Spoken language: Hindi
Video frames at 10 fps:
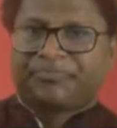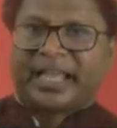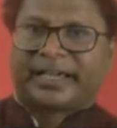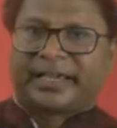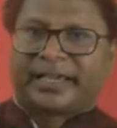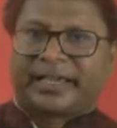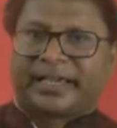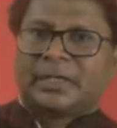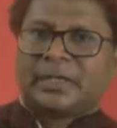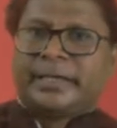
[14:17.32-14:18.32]
देखें
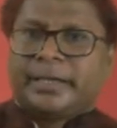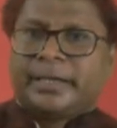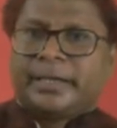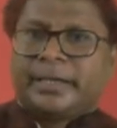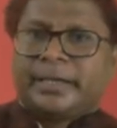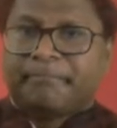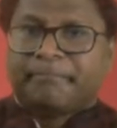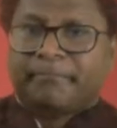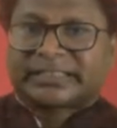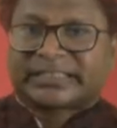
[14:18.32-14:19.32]
करें
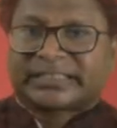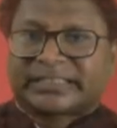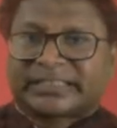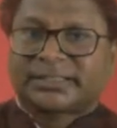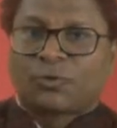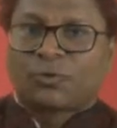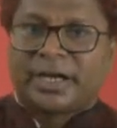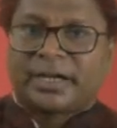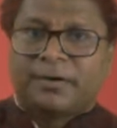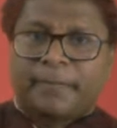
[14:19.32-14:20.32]
मशीन्स
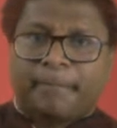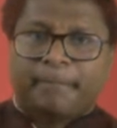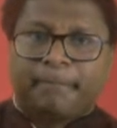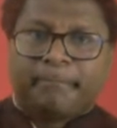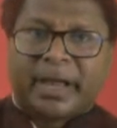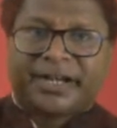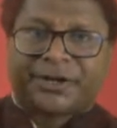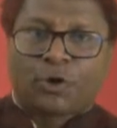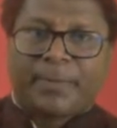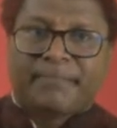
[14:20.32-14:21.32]
वर
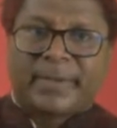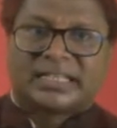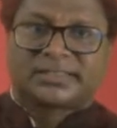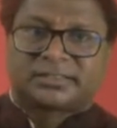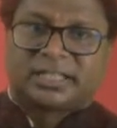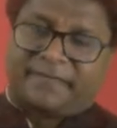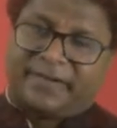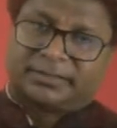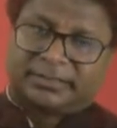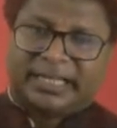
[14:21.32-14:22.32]
मेड टू बी मैं
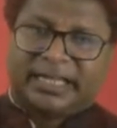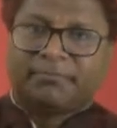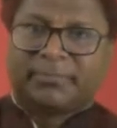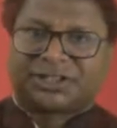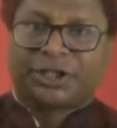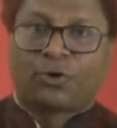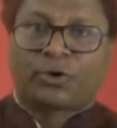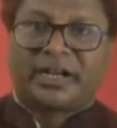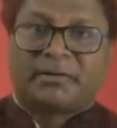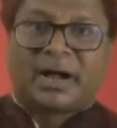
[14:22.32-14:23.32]
सर्वेंट सही है मशीनों
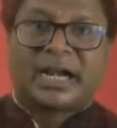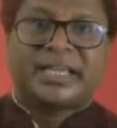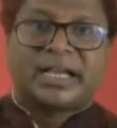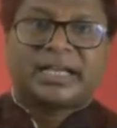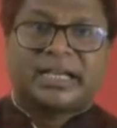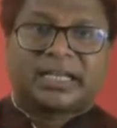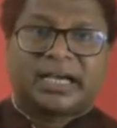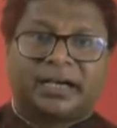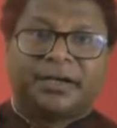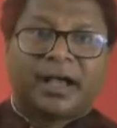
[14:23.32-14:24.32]
का निर्माण किया गया
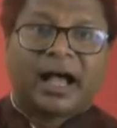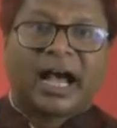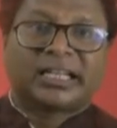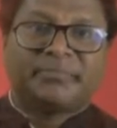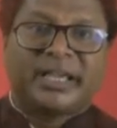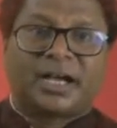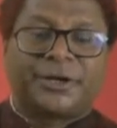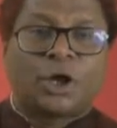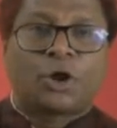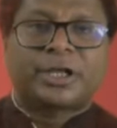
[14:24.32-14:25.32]
था आदमी का
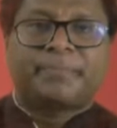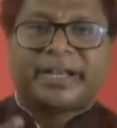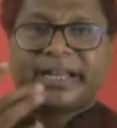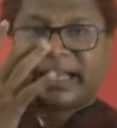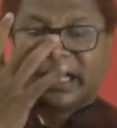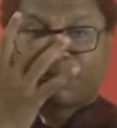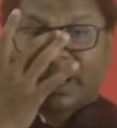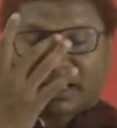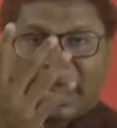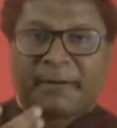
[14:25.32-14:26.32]
नौकर बनने के लिए
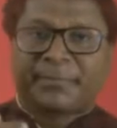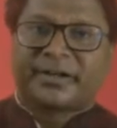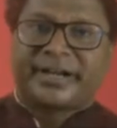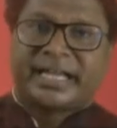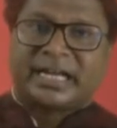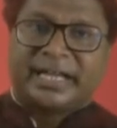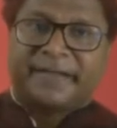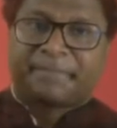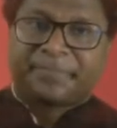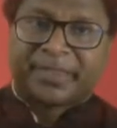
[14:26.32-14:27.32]
उनका काम करने के
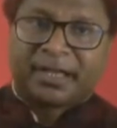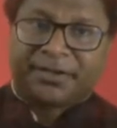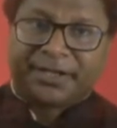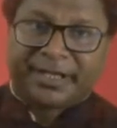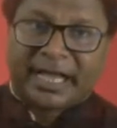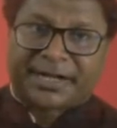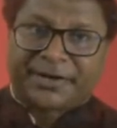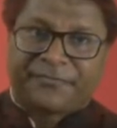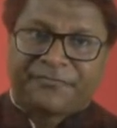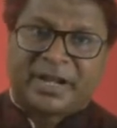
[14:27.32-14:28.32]
लिए
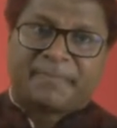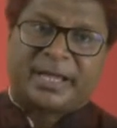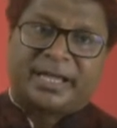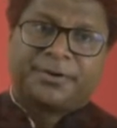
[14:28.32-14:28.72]
येट फिर भी